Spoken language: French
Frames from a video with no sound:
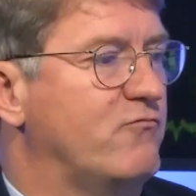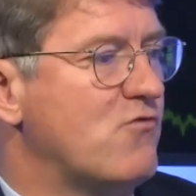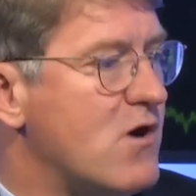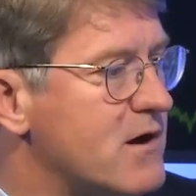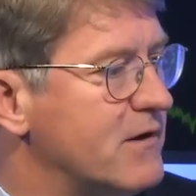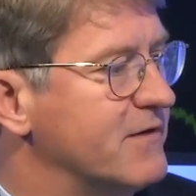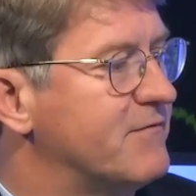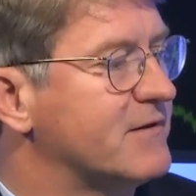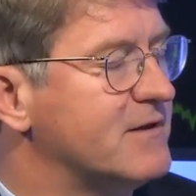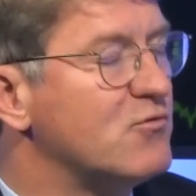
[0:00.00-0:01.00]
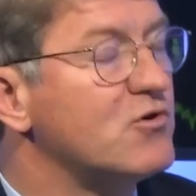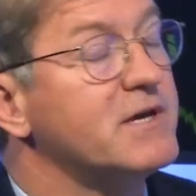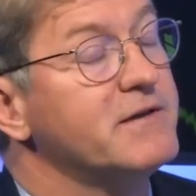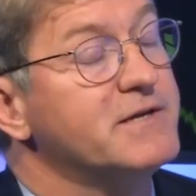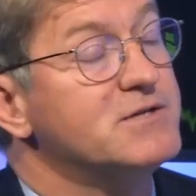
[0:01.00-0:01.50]
on, voit
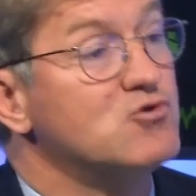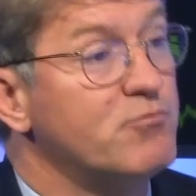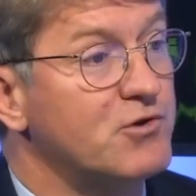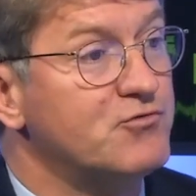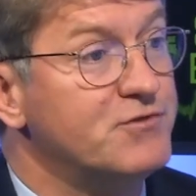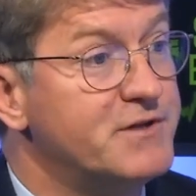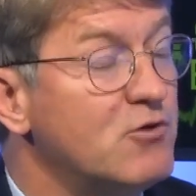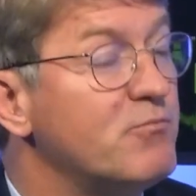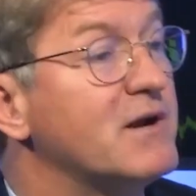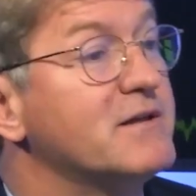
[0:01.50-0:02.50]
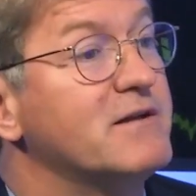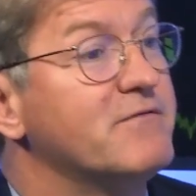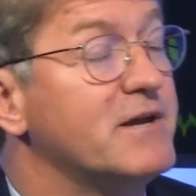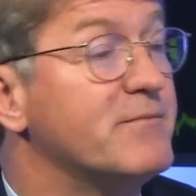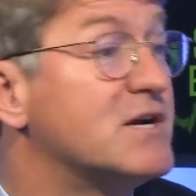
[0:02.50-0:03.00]
effectivement qu'il y a des opportunités. On parlait
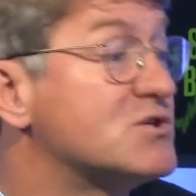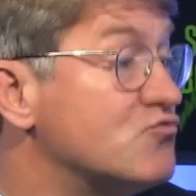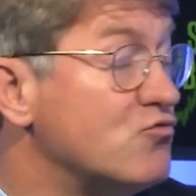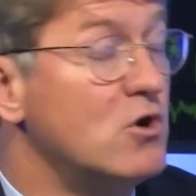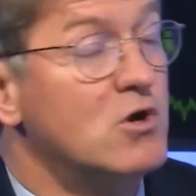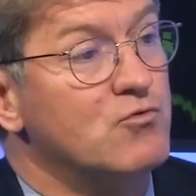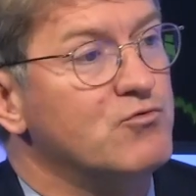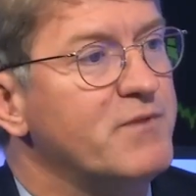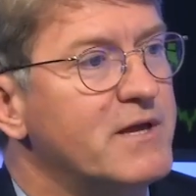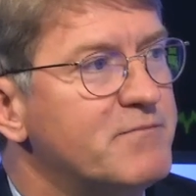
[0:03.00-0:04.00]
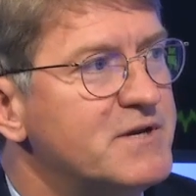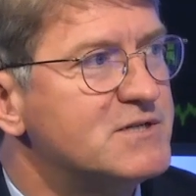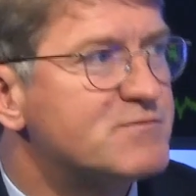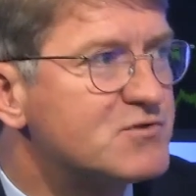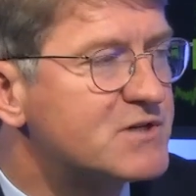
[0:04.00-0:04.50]
d'LVMH ou, ou de
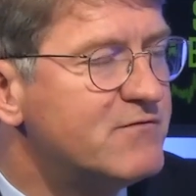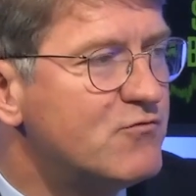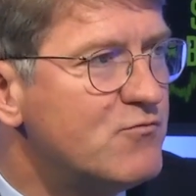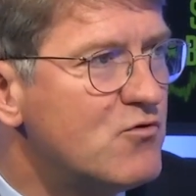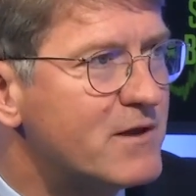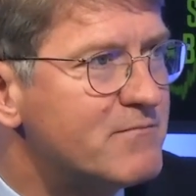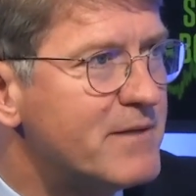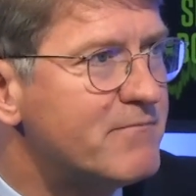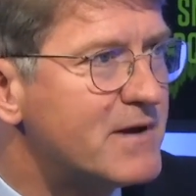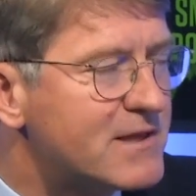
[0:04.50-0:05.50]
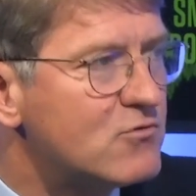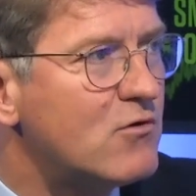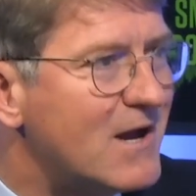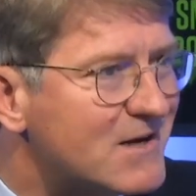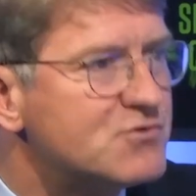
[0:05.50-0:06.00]
BNP. Je pense qu'il vaut mieux être même
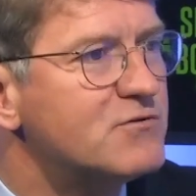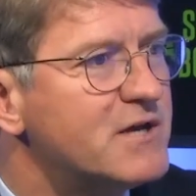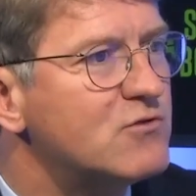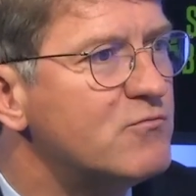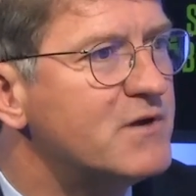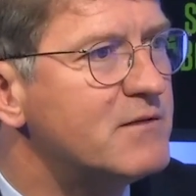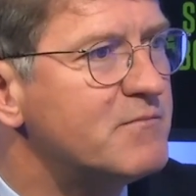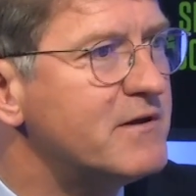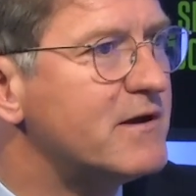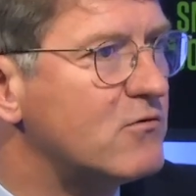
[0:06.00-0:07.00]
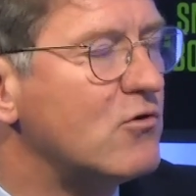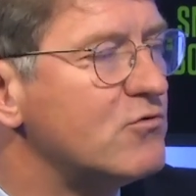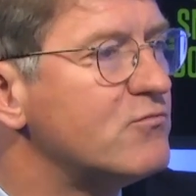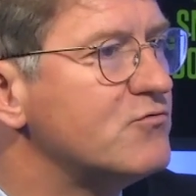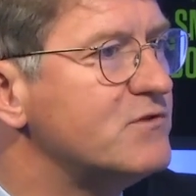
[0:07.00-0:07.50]
maintenant actionnaire de BNP avec
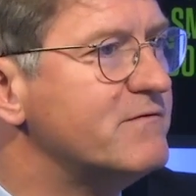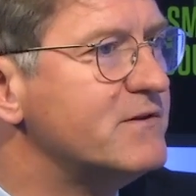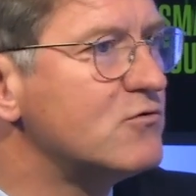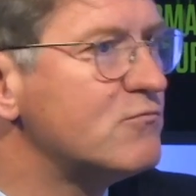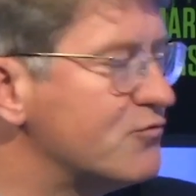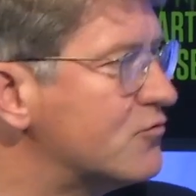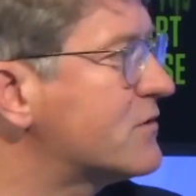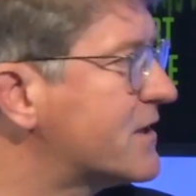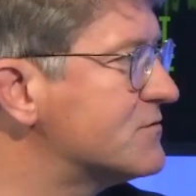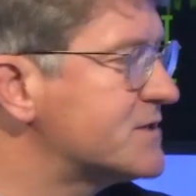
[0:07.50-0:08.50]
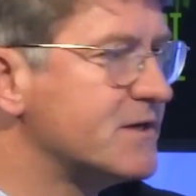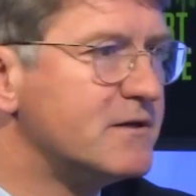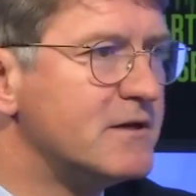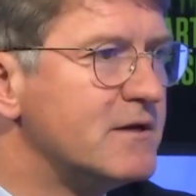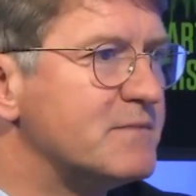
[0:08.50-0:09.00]
le rendement du dividende plutôt que créancier.